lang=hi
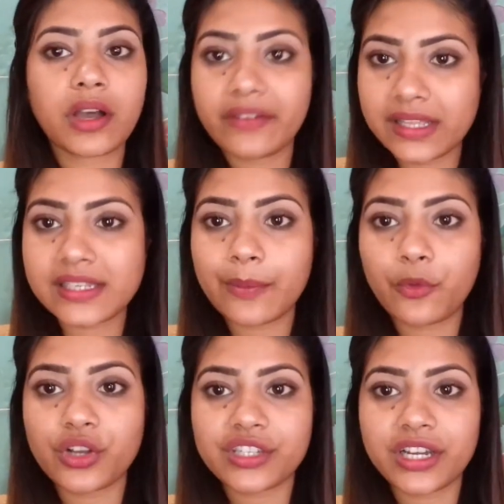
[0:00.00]
कवरेज
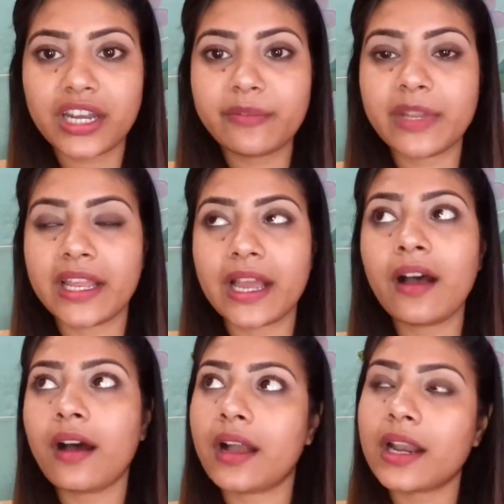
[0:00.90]
आपको अच्छा नहीं
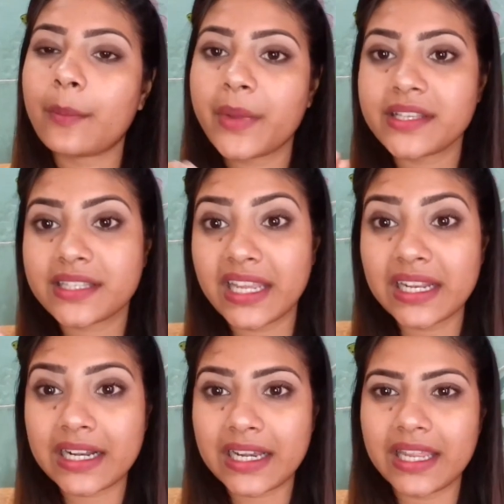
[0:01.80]
मिलेगा अगर आपका
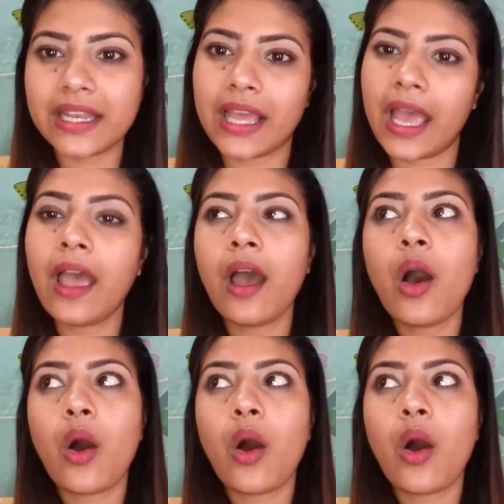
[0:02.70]
स्किन क्लीन है